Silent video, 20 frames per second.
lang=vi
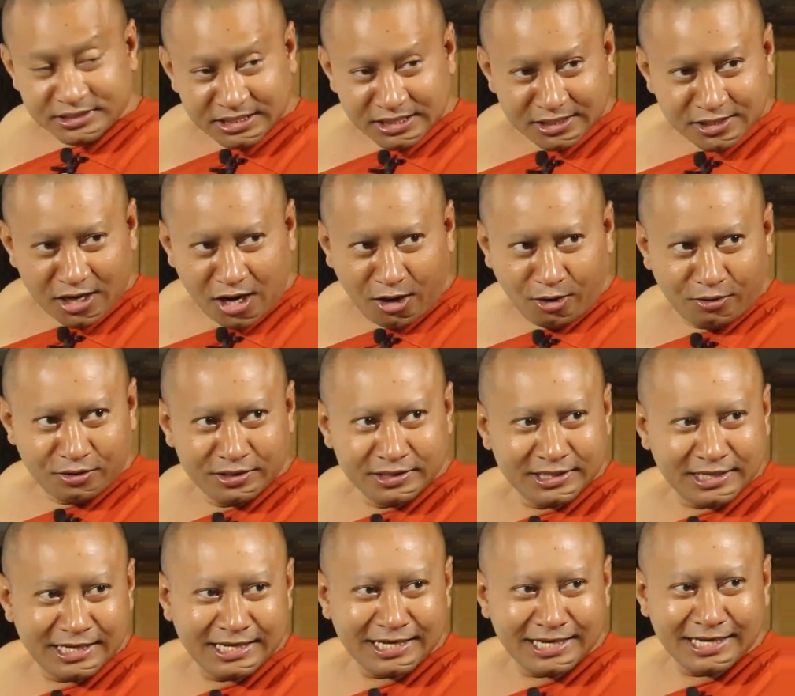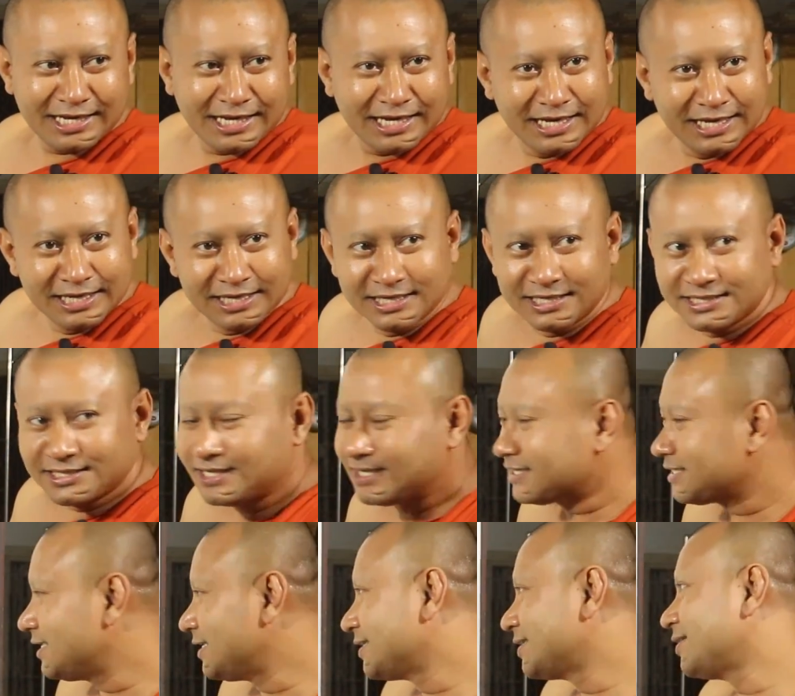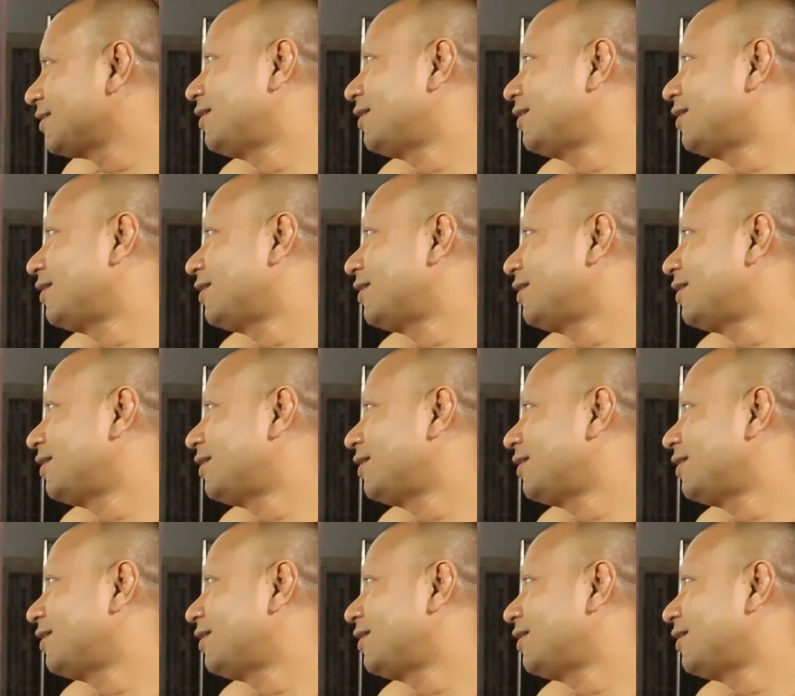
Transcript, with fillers: kịch khóc để kịch